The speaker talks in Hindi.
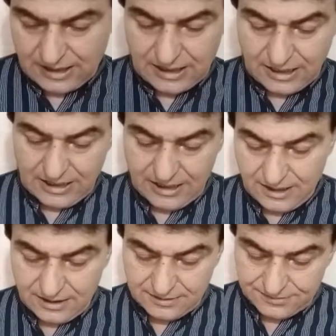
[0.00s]
कि
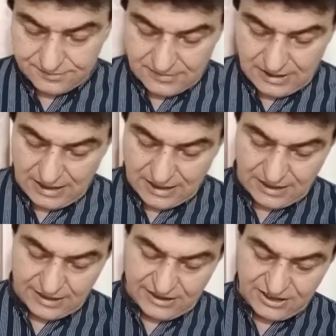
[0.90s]

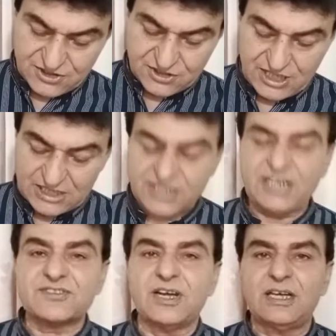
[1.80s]
अगर इस जज
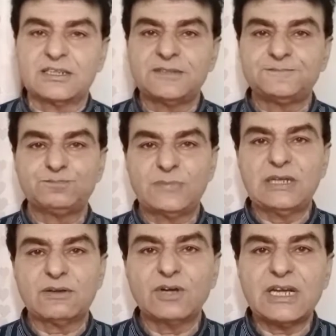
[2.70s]
के साथ
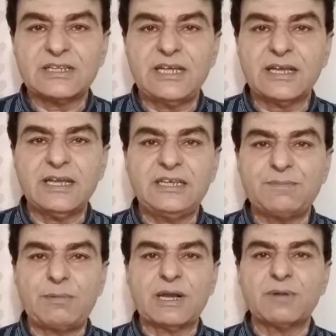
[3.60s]
मतलब कि वो कहते हैं कि ये
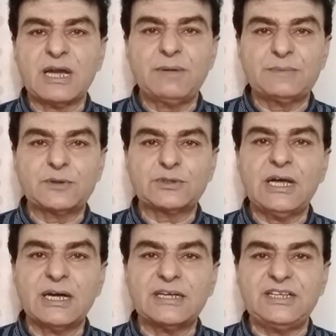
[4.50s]
पब्लिक मकाम पर होता
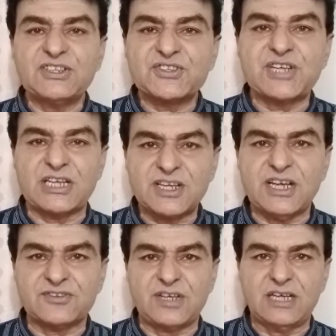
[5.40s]
है अगर इस जज
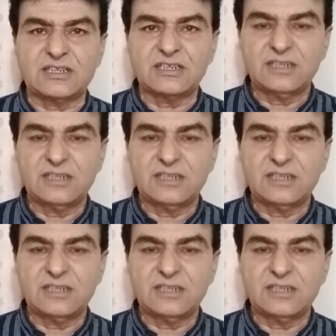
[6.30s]
के साथ